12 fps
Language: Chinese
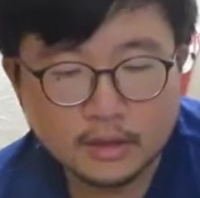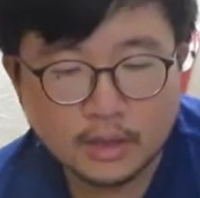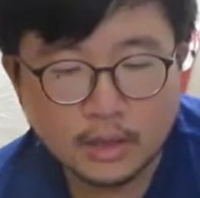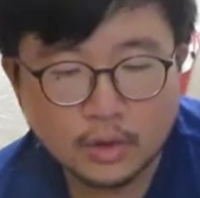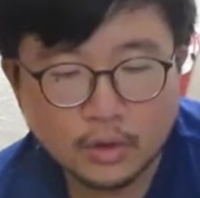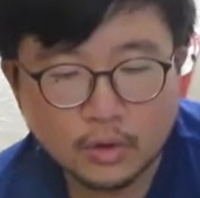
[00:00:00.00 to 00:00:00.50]

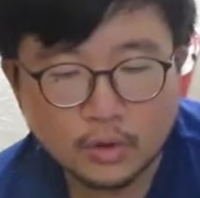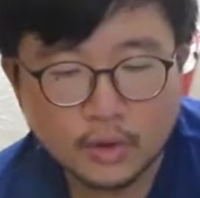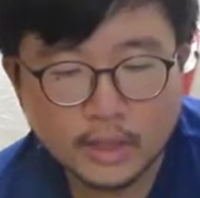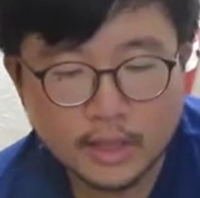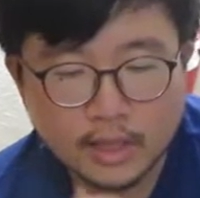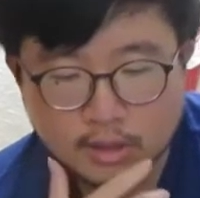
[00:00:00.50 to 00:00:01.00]
然后
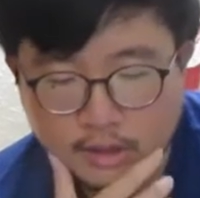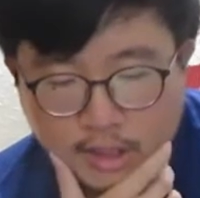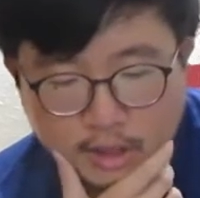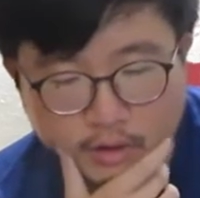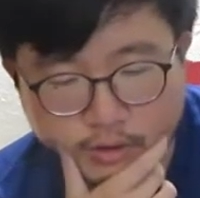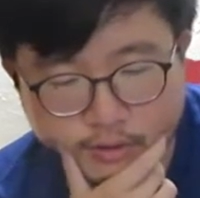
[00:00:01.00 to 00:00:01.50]
我来看一
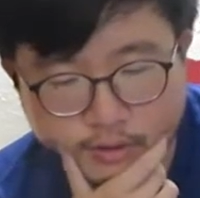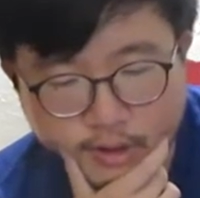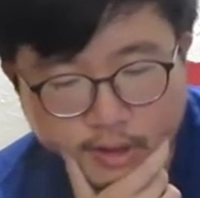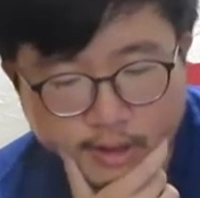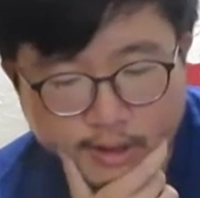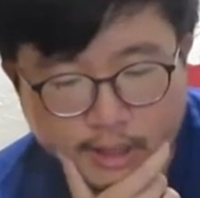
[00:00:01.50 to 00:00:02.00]
下哦，
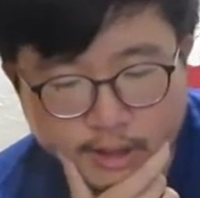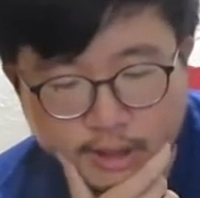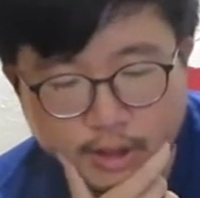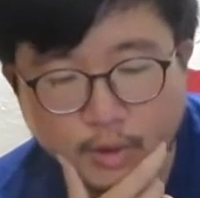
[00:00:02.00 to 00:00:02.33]
它其